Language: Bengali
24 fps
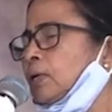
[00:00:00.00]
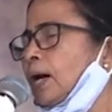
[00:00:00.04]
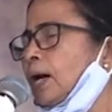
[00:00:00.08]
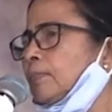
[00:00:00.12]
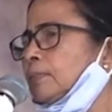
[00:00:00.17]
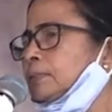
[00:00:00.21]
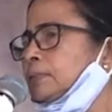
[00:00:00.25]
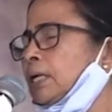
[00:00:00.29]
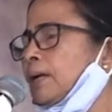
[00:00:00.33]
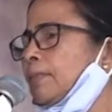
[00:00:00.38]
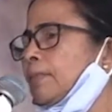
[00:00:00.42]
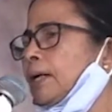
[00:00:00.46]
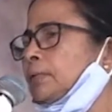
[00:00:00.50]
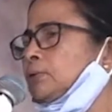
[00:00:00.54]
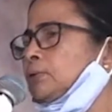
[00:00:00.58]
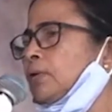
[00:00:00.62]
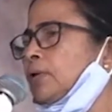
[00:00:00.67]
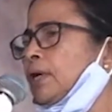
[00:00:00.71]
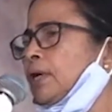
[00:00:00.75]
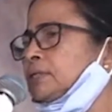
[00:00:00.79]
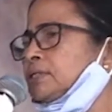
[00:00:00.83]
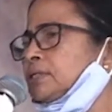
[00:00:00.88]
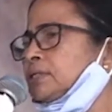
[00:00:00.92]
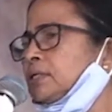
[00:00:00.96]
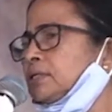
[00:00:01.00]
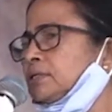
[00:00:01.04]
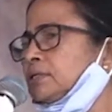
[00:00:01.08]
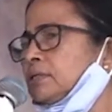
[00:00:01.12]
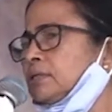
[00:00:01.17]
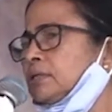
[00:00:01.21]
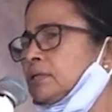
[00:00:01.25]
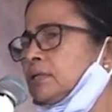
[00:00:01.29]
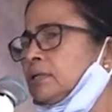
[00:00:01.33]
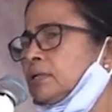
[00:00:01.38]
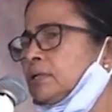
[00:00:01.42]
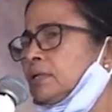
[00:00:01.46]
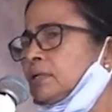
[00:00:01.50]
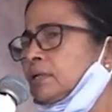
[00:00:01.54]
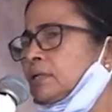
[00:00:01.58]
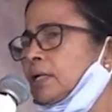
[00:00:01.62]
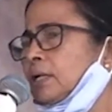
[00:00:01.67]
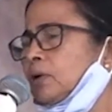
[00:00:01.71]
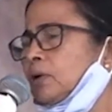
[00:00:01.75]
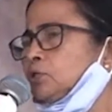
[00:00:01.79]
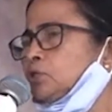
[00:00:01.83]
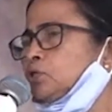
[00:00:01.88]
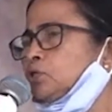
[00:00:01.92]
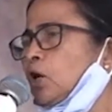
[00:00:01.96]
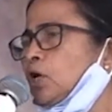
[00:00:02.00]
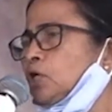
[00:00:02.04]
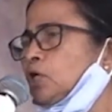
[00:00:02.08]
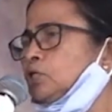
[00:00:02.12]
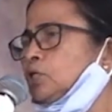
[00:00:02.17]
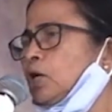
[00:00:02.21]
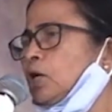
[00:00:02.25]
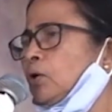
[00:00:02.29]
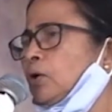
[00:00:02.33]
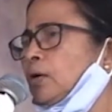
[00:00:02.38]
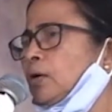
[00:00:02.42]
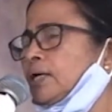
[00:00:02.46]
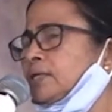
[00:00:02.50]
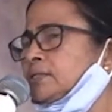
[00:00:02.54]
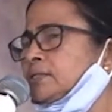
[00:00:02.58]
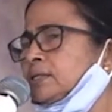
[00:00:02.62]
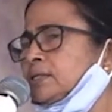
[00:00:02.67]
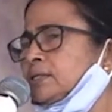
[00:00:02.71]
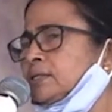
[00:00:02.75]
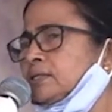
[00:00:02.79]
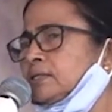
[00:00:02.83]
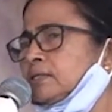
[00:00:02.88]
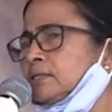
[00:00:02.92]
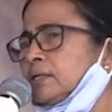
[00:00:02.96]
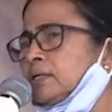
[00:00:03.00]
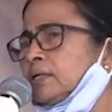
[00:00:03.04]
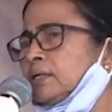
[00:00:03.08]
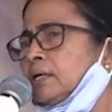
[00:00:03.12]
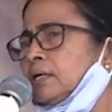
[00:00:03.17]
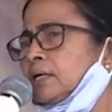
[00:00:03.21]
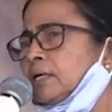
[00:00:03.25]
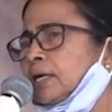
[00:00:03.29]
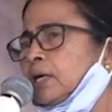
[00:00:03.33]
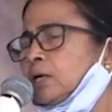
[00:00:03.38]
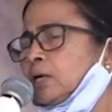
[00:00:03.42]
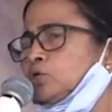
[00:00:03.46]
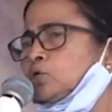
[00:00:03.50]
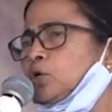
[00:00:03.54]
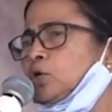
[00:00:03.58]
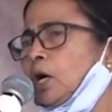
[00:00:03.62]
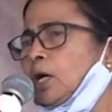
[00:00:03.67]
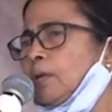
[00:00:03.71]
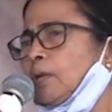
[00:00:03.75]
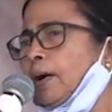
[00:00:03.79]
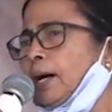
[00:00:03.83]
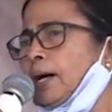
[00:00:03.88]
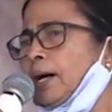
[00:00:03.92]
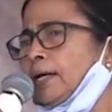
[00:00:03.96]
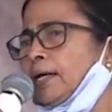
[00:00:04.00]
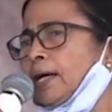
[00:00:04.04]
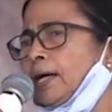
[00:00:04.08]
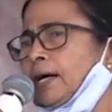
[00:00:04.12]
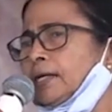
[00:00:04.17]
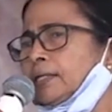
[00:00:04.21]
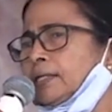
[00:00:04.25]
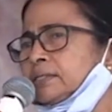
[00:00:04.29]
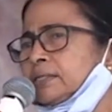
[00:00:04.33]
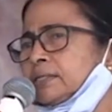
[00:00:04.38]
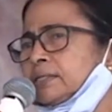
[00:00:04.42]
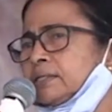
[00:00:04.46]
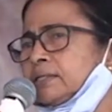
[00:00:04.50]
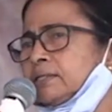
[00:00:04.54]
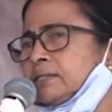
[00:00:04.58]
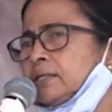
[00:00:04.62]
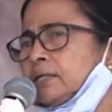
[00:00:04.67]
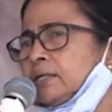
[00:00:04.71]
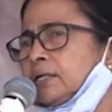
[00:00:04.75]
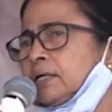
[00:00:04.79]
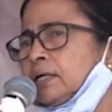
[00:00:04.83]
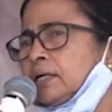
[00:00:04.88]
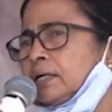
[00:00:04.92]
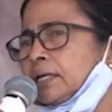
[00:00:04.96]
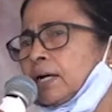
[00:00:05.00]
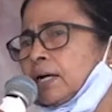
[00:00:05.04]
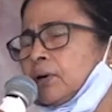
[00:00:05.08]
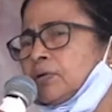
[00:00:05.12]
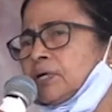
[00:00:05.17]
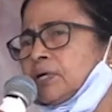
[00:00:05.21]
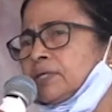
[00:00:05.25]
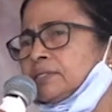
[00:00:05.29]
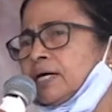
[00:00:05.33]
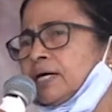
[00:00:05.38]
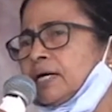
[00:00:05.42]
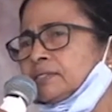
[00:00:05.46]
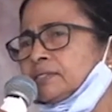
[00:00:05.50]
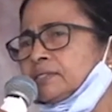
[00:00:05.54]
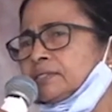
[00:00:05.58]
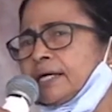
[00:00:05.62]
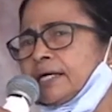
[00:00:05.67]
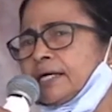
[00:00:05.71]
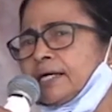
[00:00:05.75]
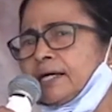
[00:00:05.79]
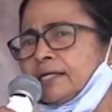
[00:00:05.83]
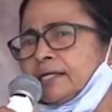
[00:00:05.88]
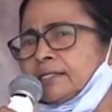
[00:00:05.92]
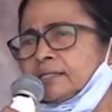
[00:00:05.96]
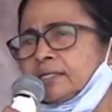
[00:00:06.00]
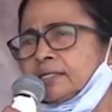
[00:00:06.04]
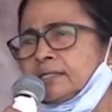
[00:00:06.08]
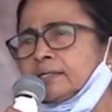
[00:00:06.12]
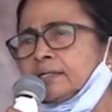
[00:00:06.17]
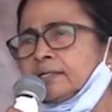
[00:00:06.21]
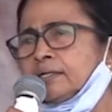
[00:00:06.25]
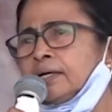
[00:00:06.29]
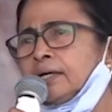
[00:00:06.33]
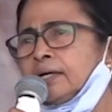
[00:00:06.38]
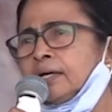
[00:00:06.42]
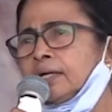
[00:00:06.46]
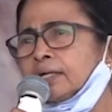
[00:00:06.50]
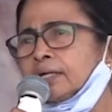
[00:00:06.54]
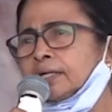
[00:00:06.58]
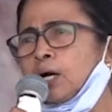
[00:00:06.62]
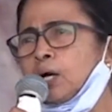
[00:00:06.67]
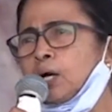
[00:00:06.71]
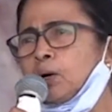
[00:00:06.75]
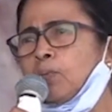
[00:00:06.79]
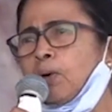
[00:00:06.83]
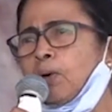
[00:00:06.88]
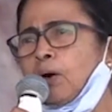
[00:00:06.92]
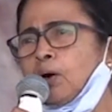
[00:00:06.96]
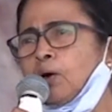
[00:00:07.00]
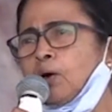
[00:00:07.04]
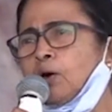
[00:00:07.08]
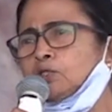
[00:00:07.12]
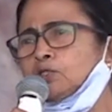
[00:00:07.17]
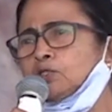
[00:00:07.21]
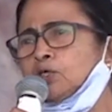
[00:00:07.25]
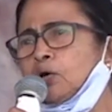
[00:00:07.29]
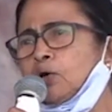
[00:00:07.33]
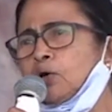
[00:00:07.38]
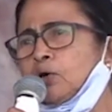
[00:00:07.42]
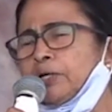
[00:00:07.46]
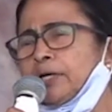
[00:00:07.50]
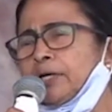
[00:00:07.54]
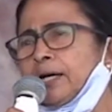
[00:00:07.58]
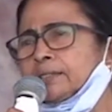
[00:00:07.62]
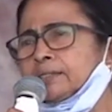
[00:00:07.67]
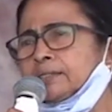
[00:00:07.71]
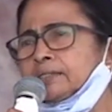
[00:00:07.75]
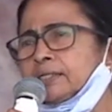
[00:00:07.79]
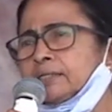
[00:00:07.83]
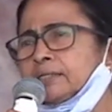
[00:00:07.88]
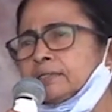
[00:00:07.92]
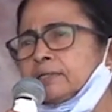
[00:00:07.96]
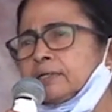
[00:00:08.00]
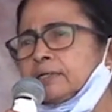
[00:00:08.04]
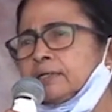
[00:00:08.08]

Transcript: ধামসা মাদল আছেন কেউ জয় জহর আছেন কেউ জয় বাংলা আছে কেউ ডিজাস্টারে আছেন কেউ বঙ্গজননী আছেন